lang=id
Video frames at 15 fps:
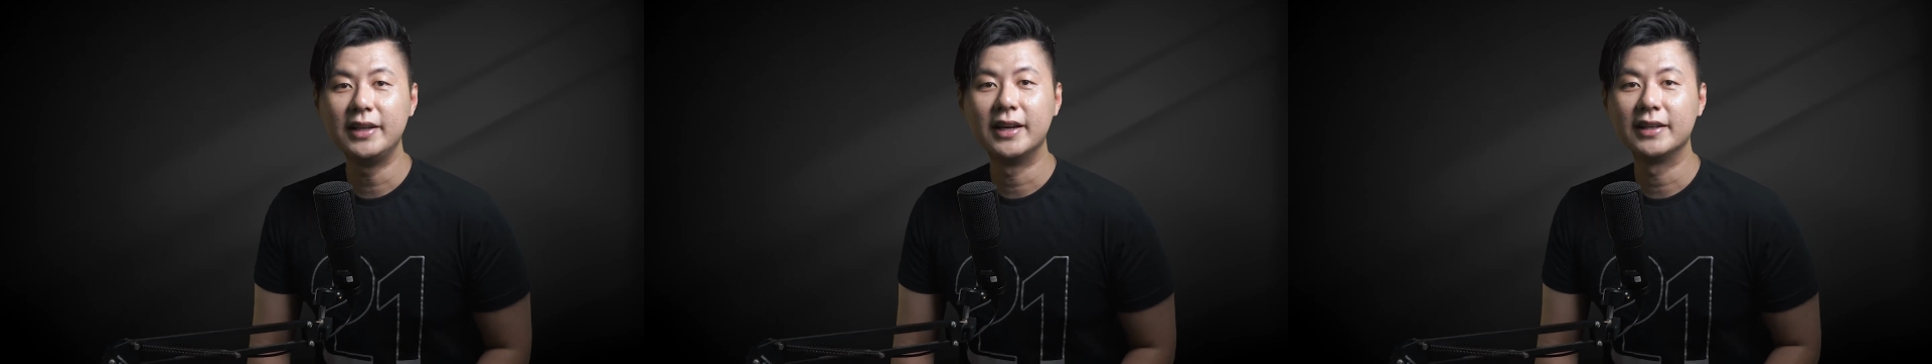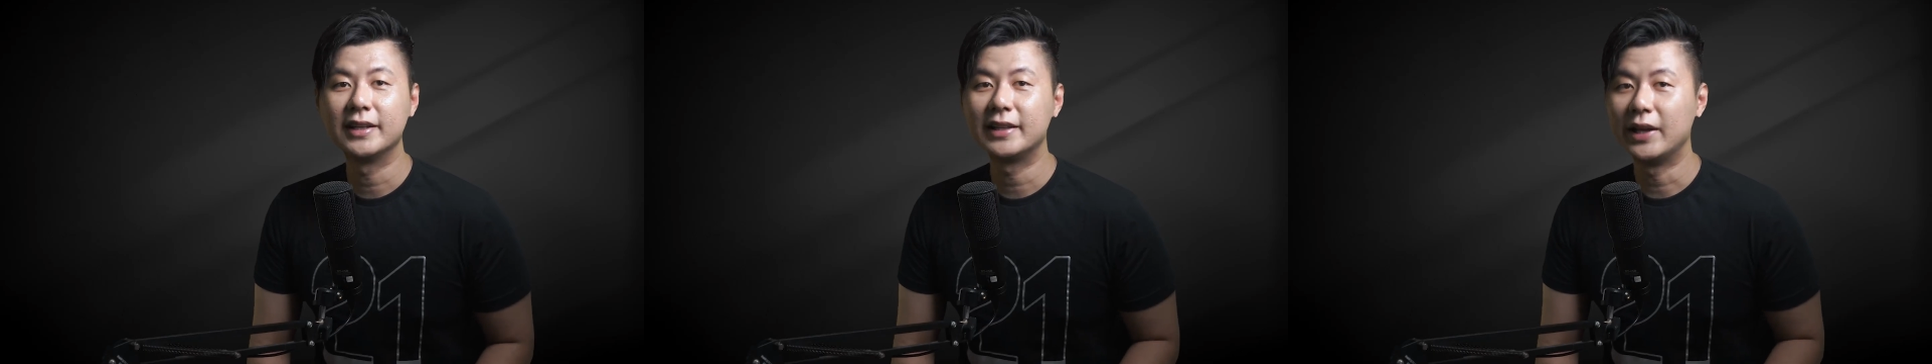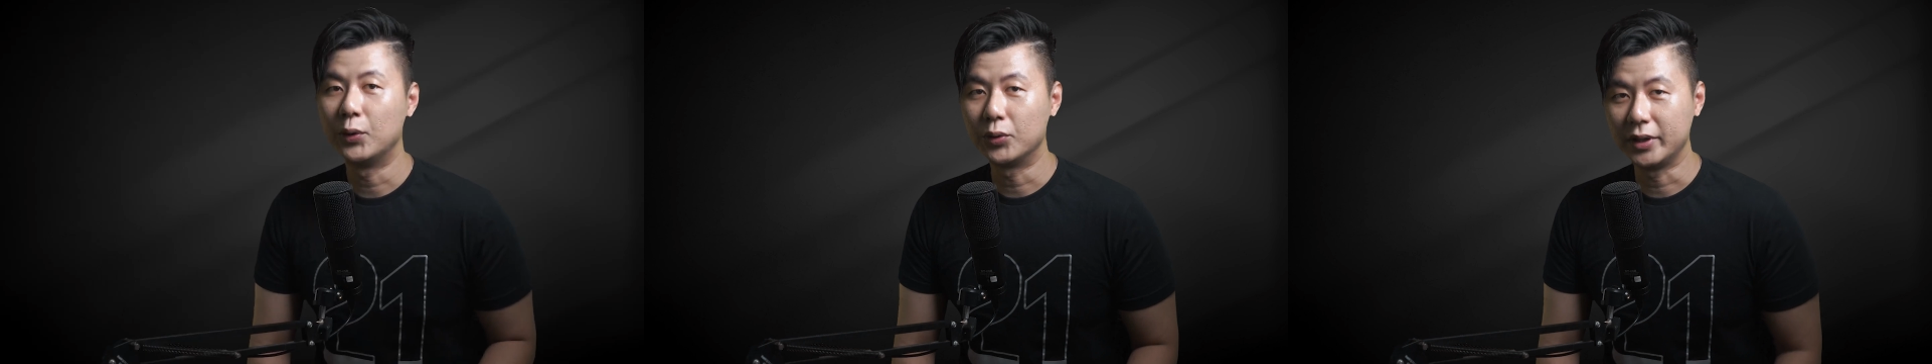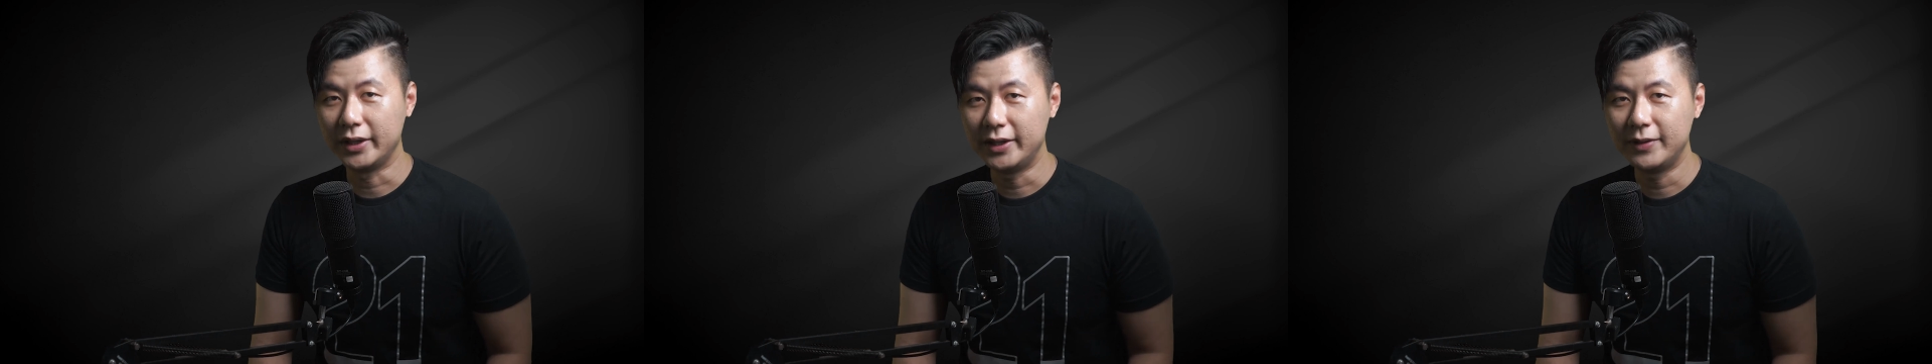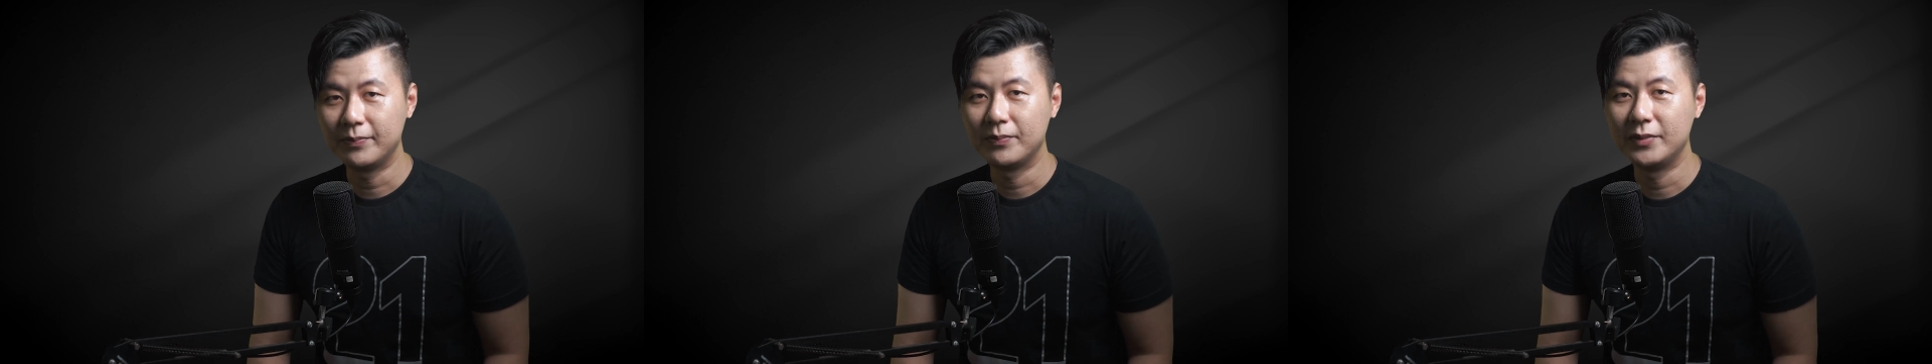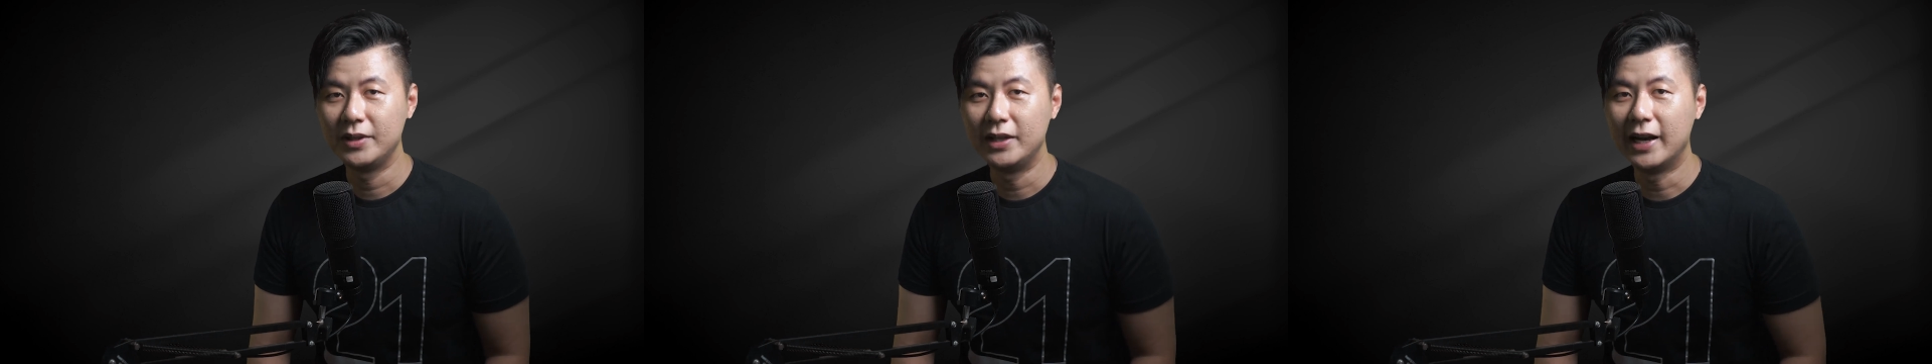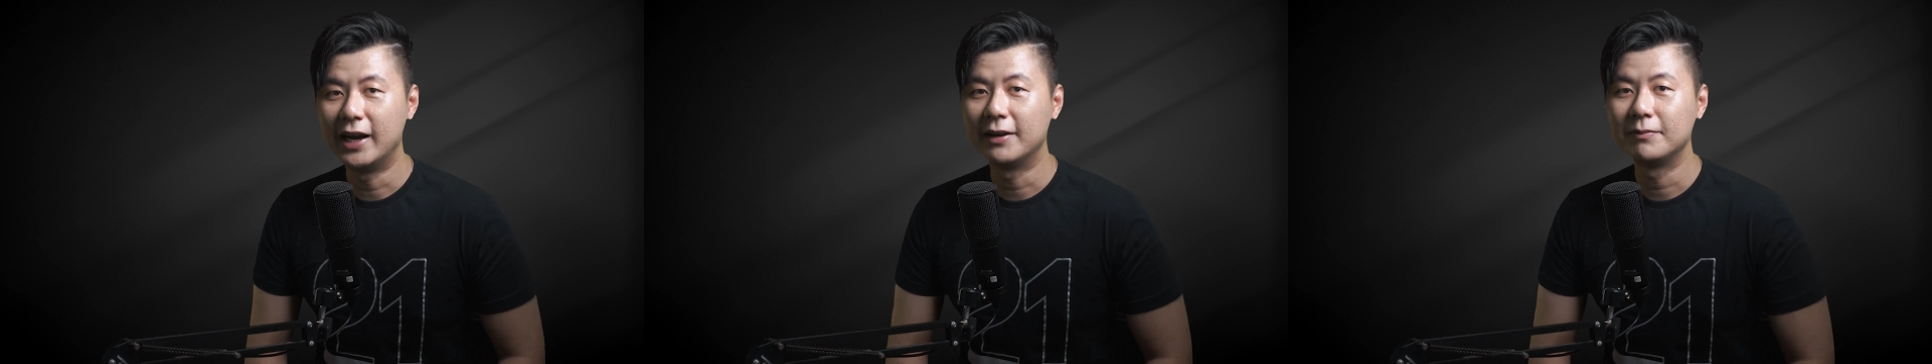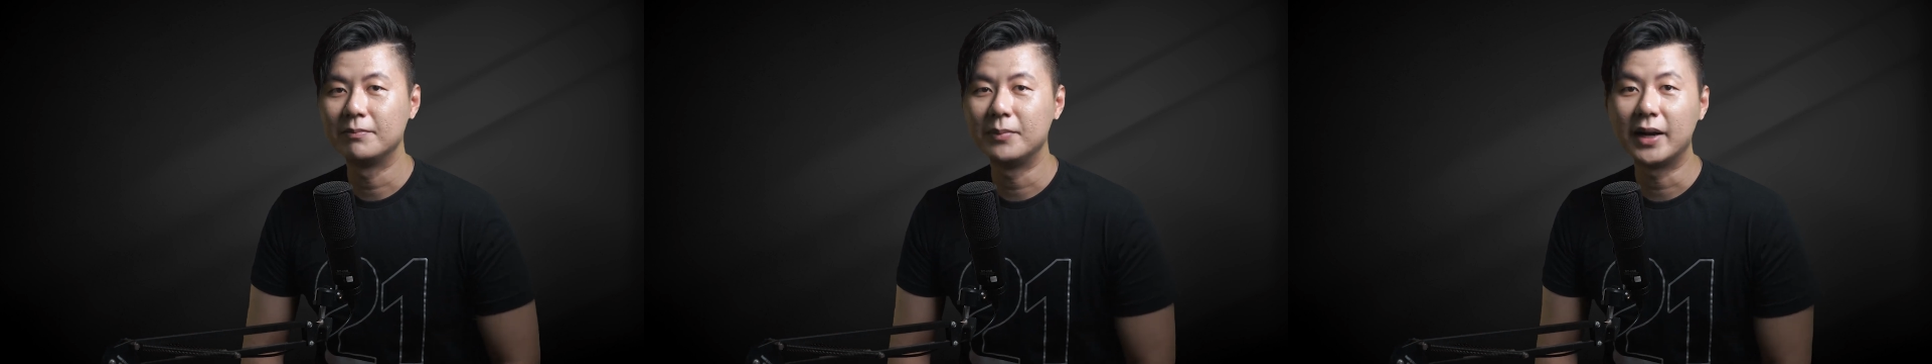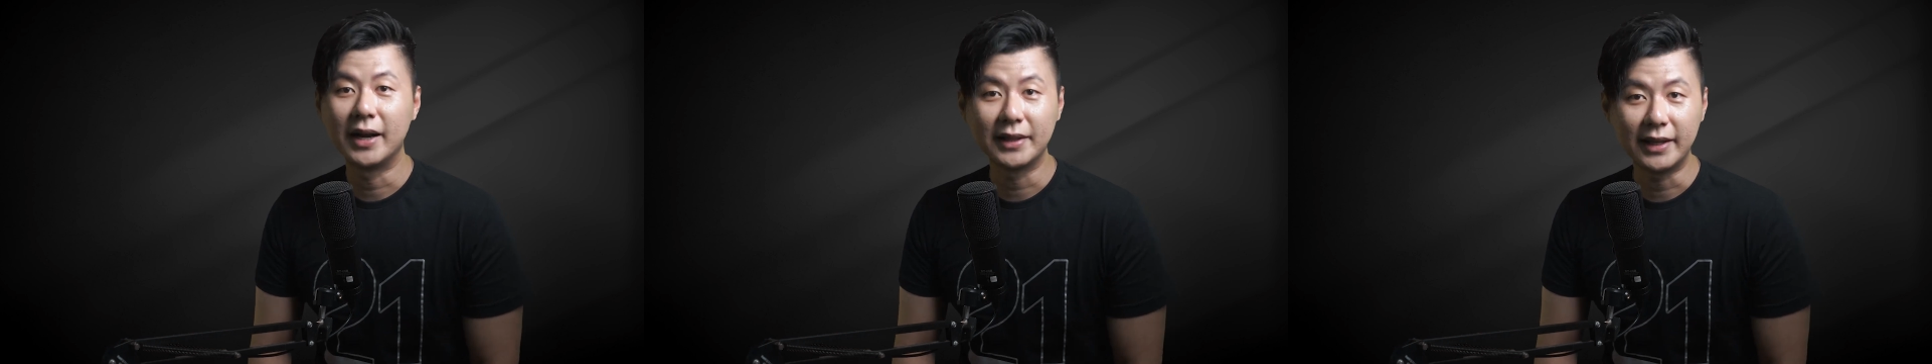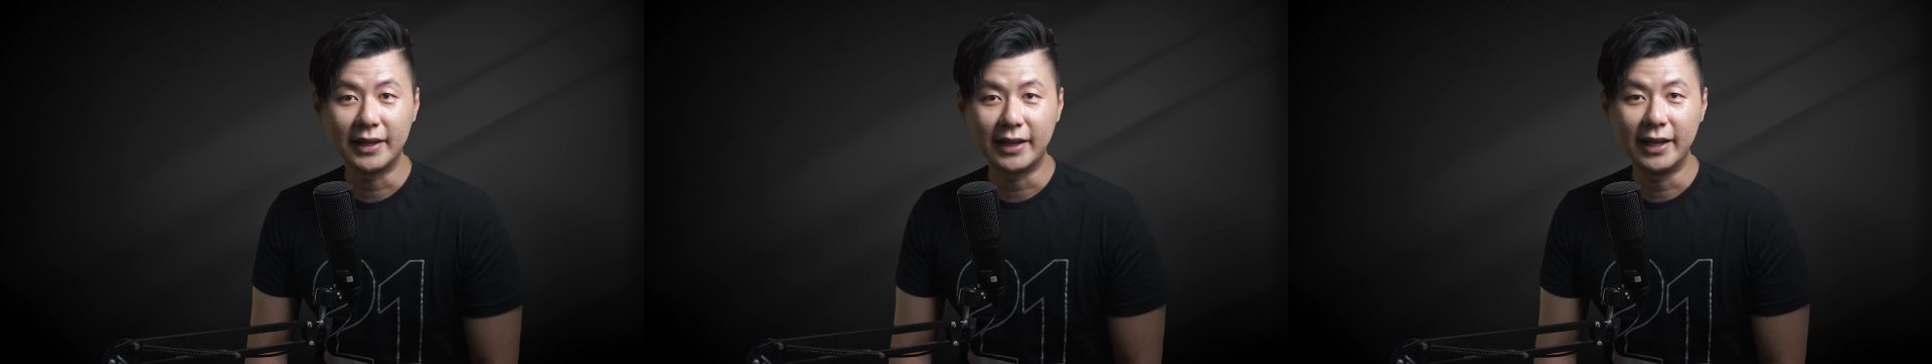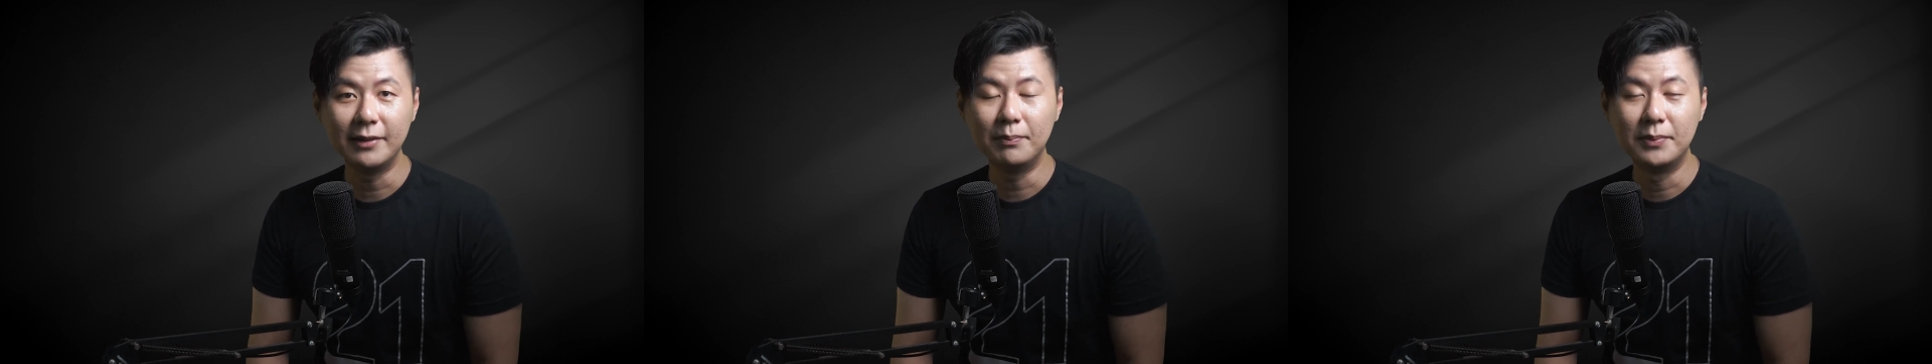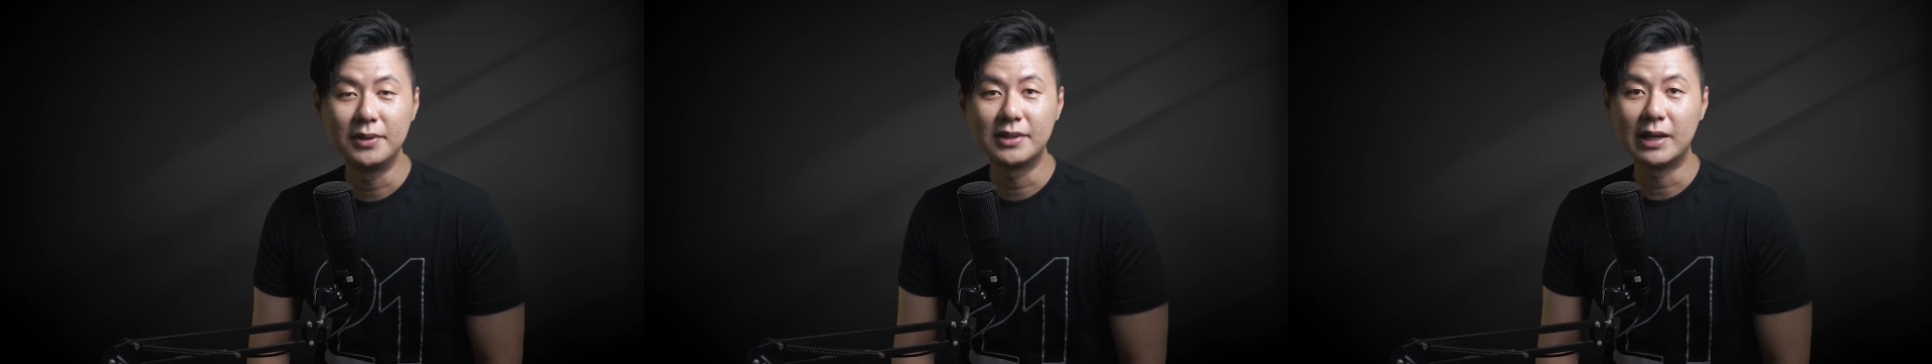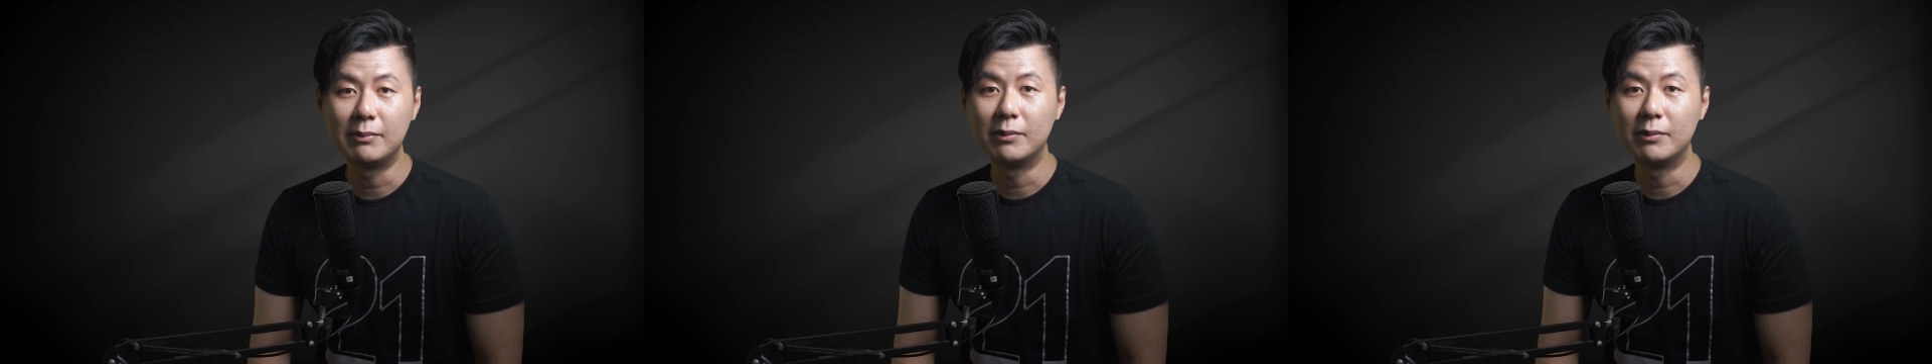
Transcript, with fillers: nggak ada teori yang mengatakan bisa